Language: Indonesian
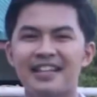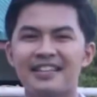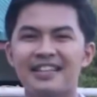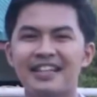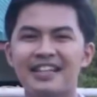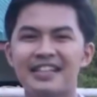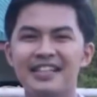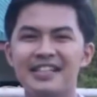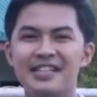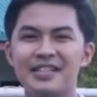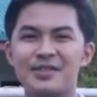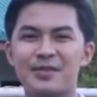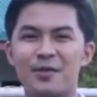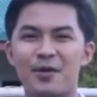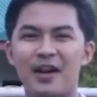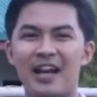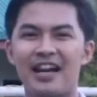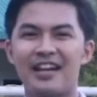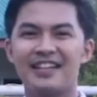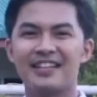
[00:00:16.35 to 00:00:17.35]
datang di
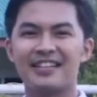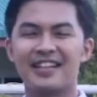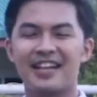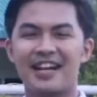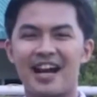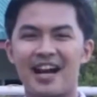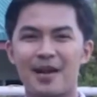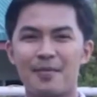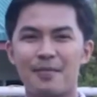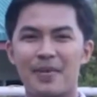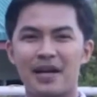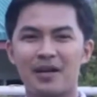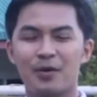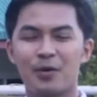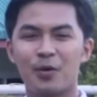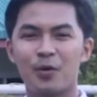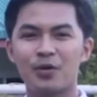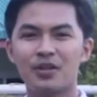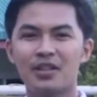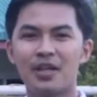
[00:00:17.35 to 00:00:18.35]
Sekolah Lentera Harapan
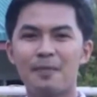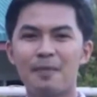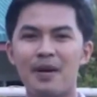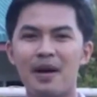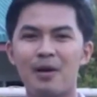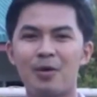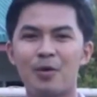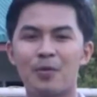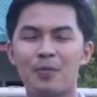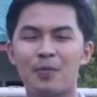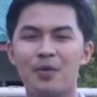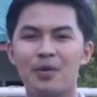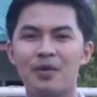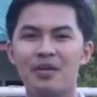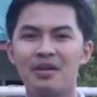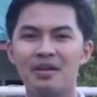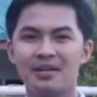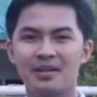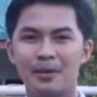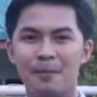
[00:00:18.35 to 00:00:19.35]
Kota
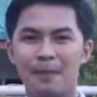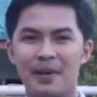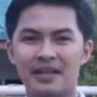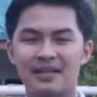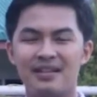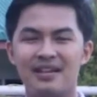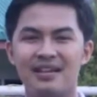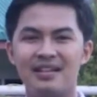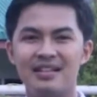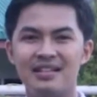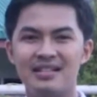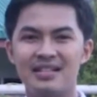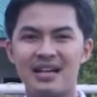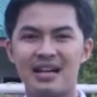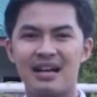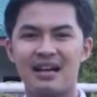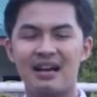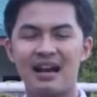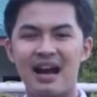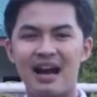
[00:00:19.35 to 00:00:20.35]
Palopo, tepatnya di
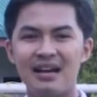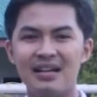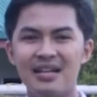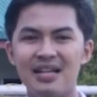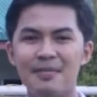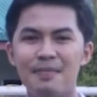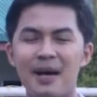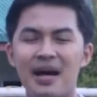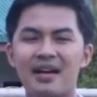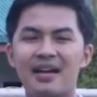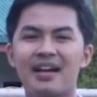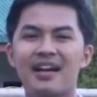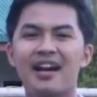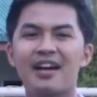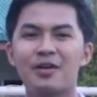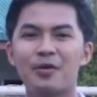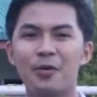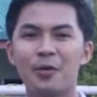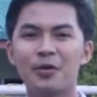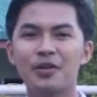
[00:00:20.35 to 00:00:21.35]
Jalan Andi
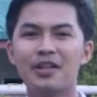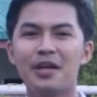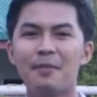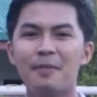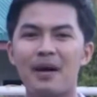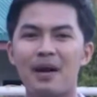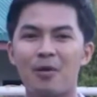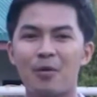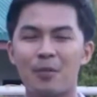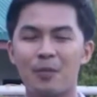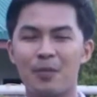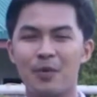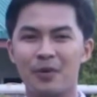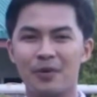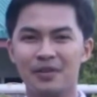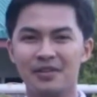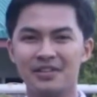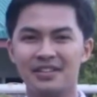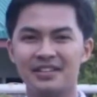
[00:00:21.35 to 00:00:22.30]
Pangeran, Kota Palopo.